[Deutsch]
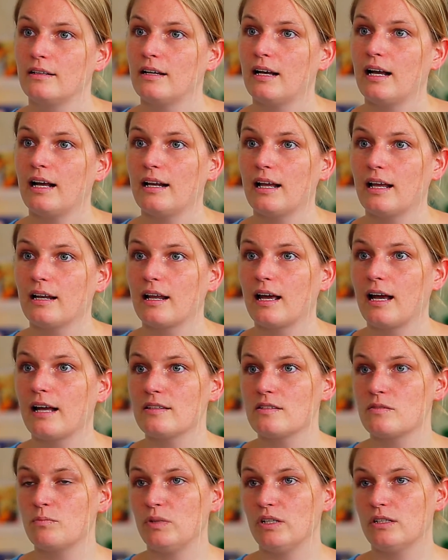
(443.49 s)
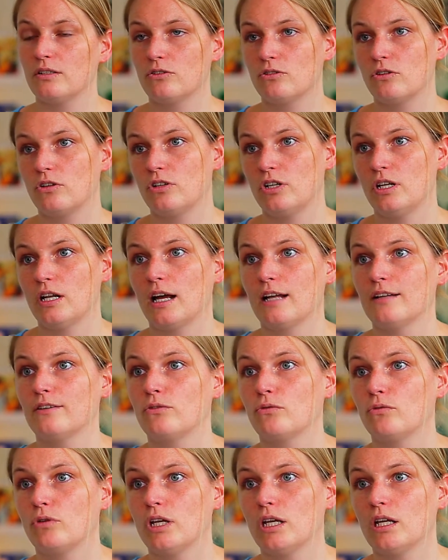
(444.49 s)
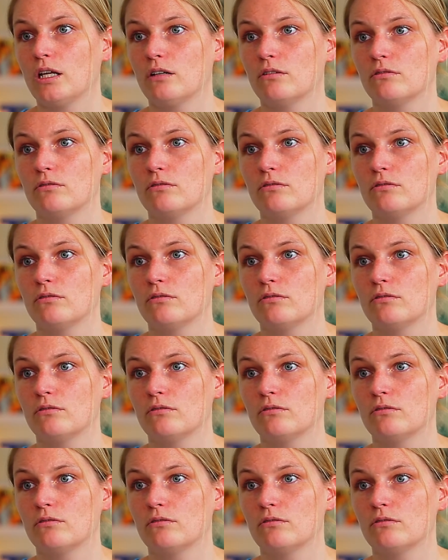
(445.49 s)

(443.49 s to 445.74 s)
einen Anreiz bietet, dort hineinzugehen.